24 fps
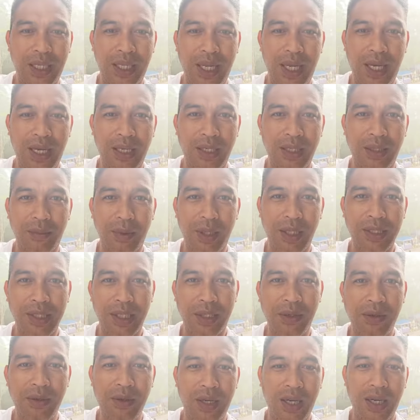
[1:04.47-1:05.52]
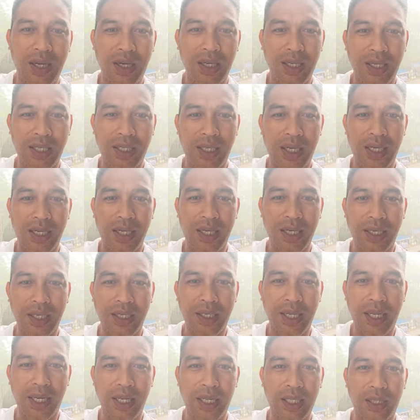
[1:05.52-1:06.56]
inana ang diferensya no uh, kinahanglan
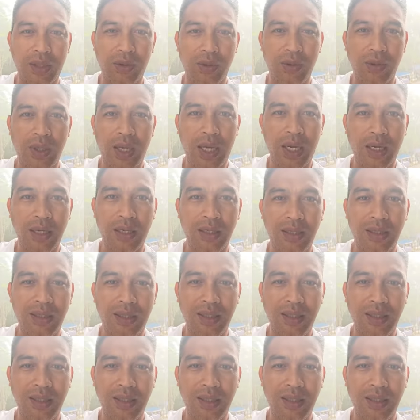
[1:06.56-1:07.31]
gid diri atong lugar